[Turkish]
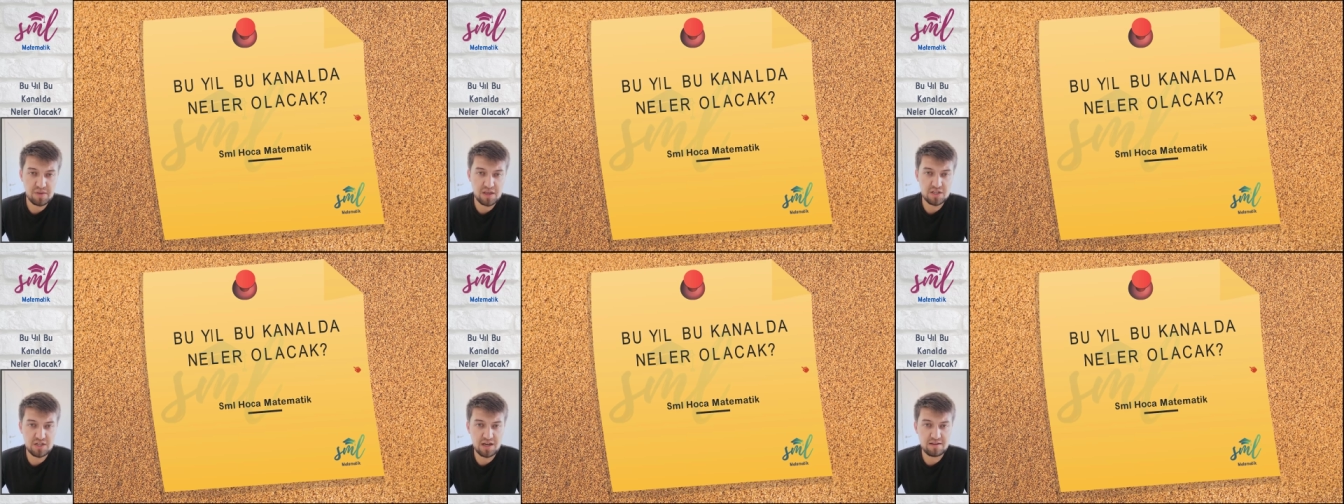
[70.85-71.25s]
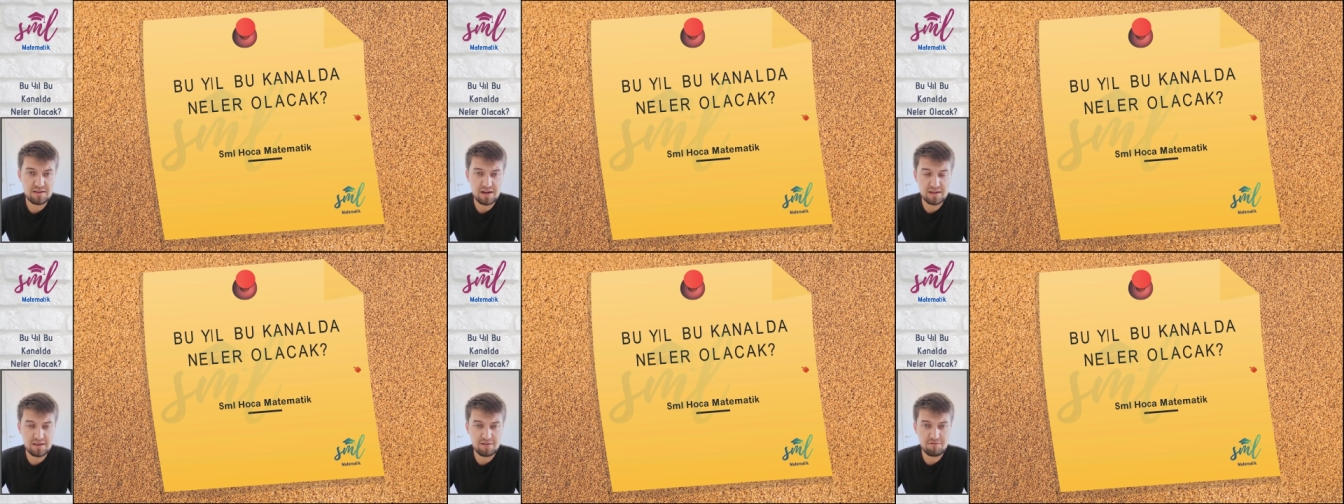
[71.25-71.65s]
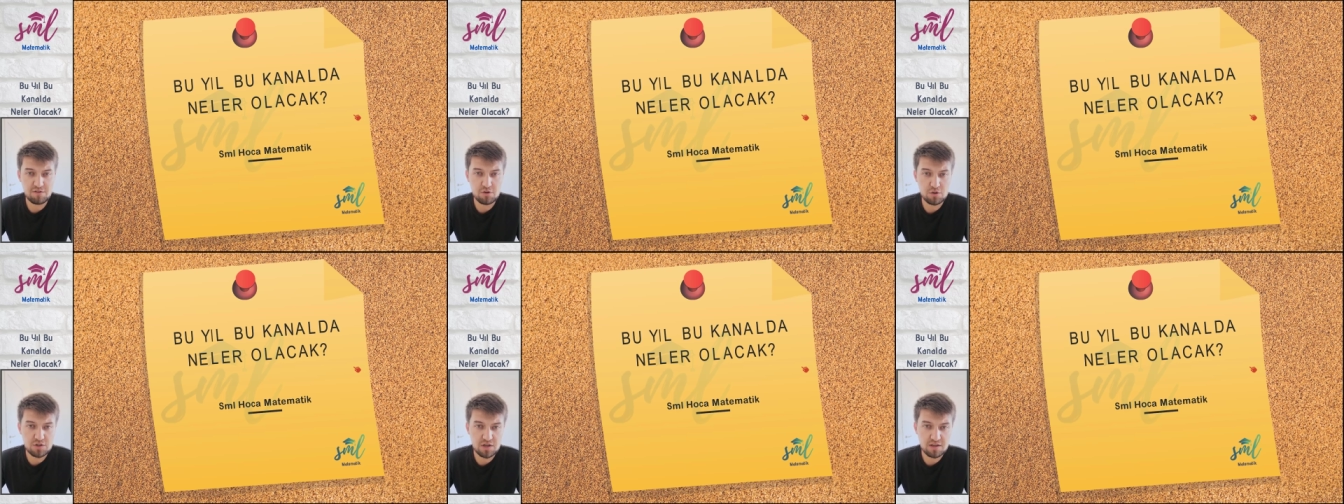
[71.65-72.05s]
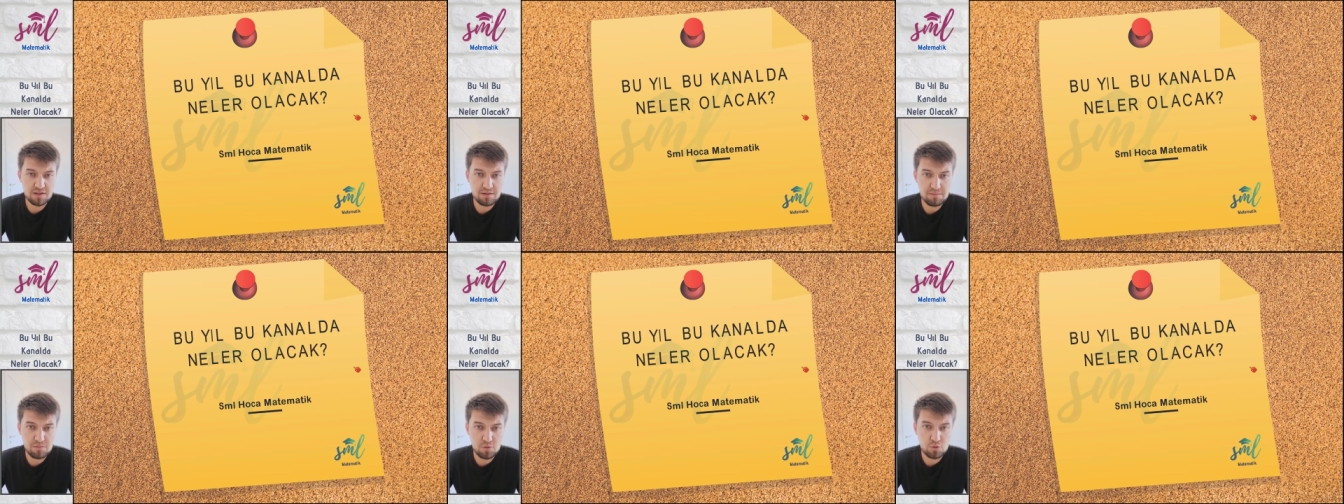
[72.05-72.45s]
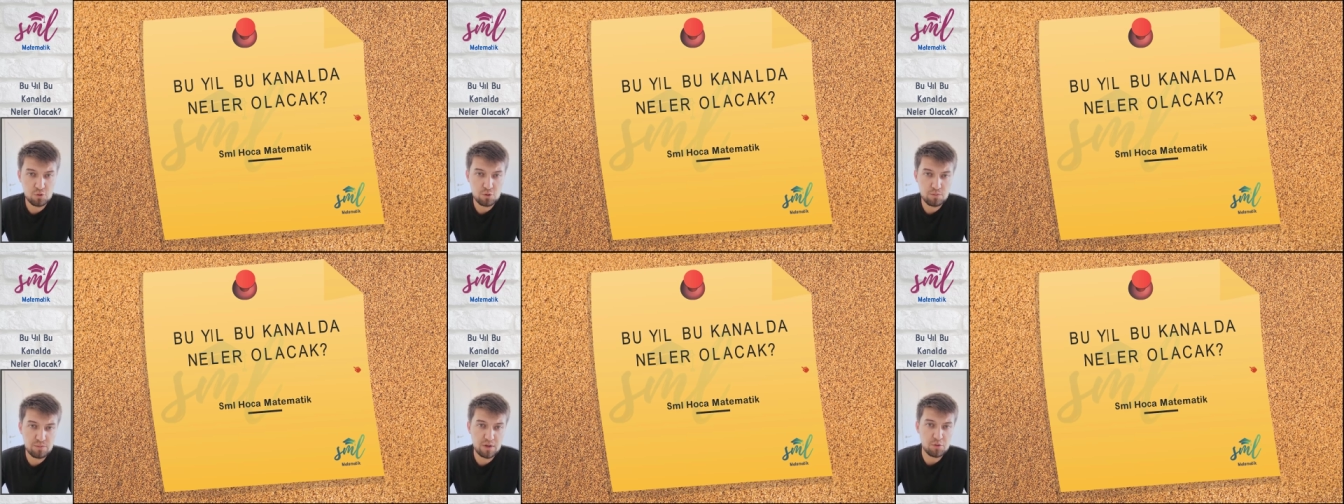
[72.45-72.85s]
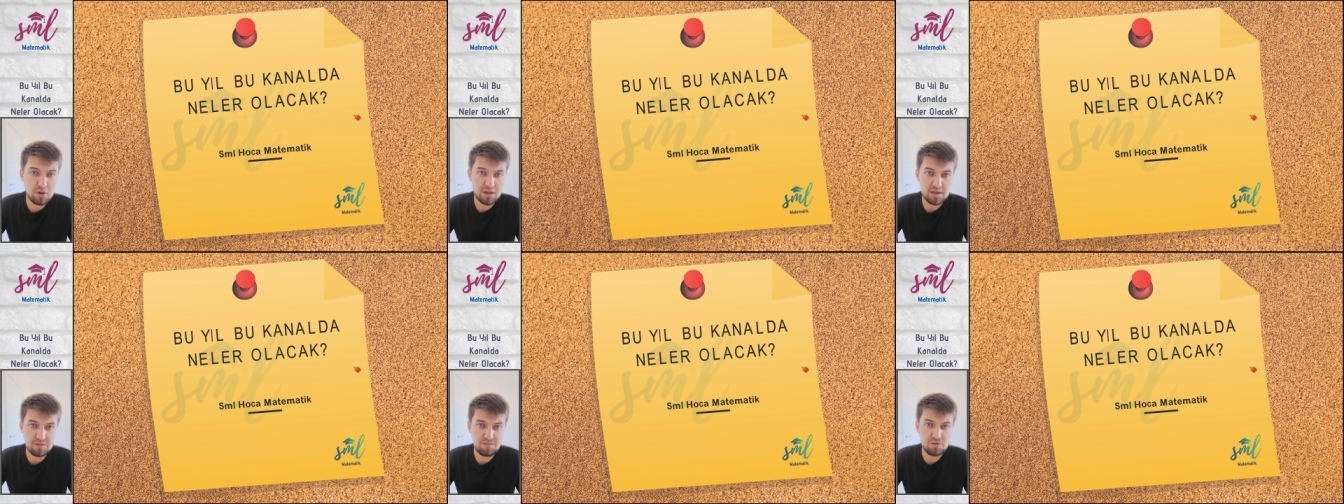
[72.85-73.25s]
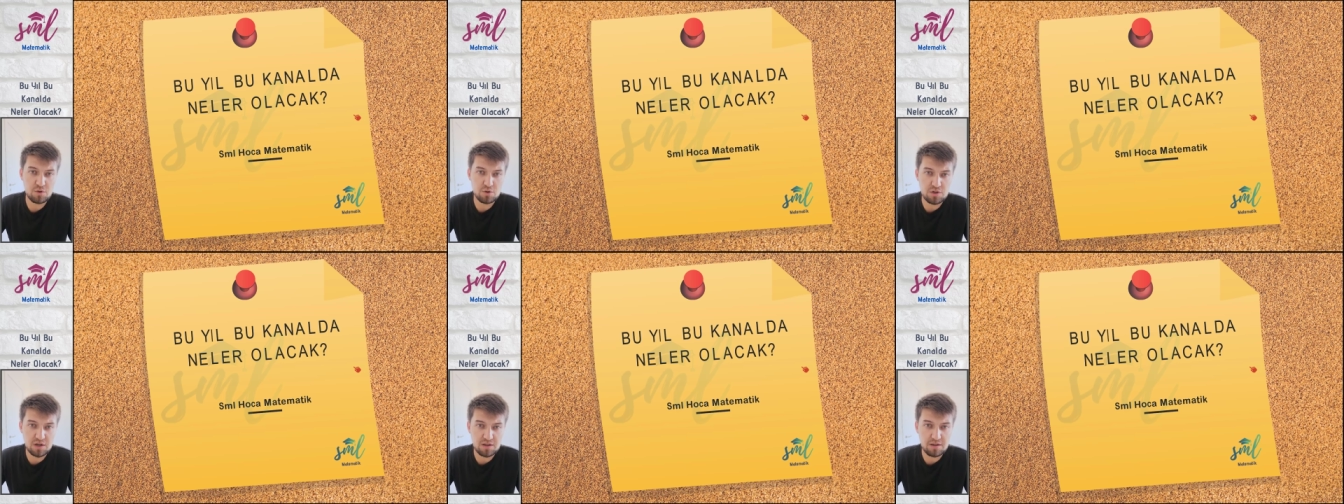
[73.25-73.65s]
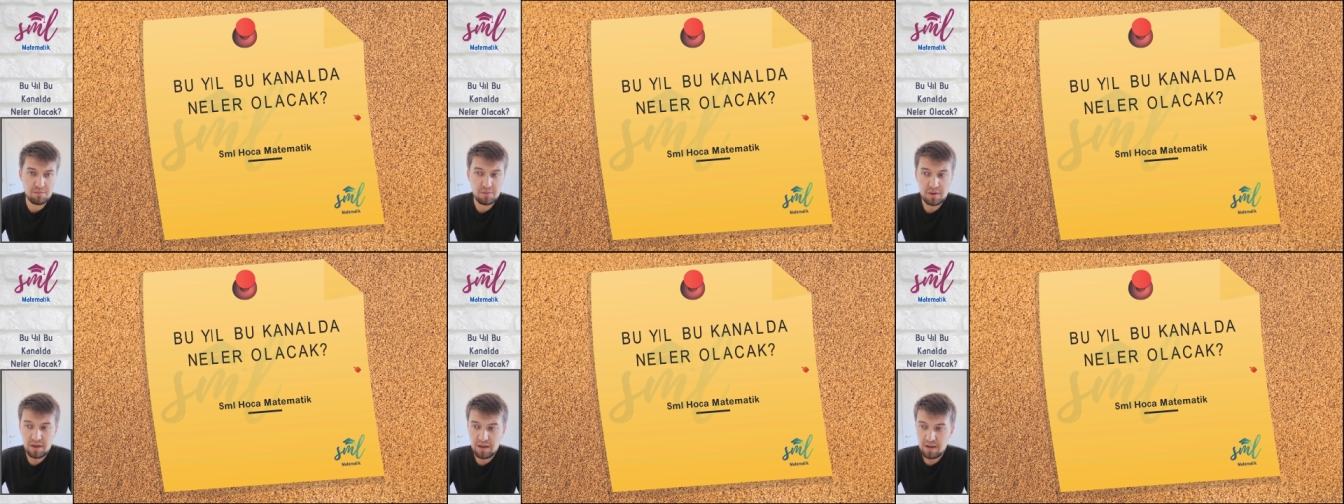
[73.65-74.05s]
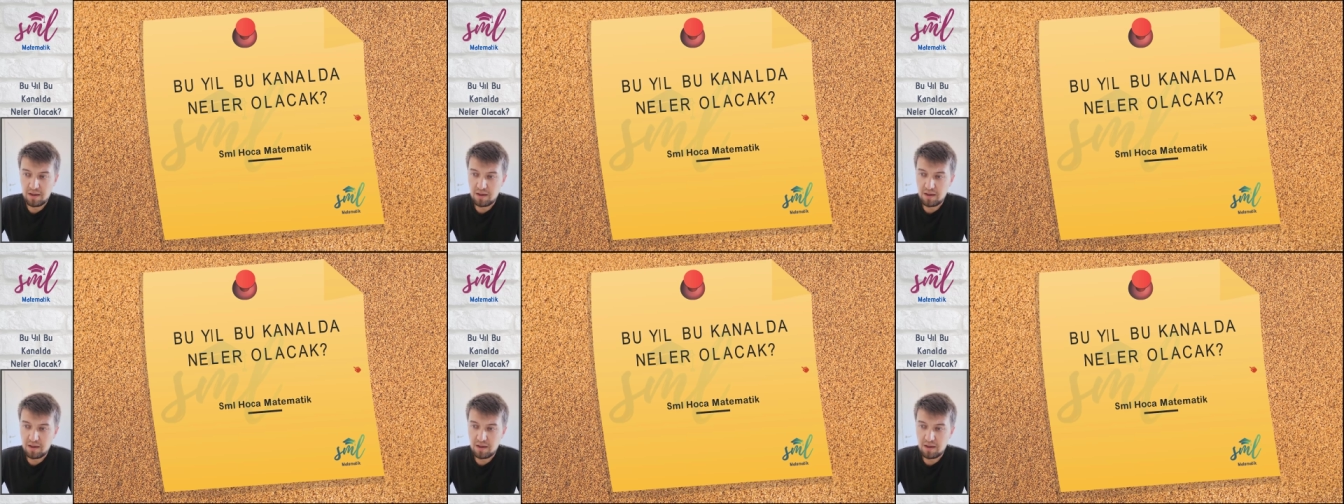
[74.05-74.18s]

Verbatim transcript: Gece yatarken video çektim. Uykumdan uyandım video çektim.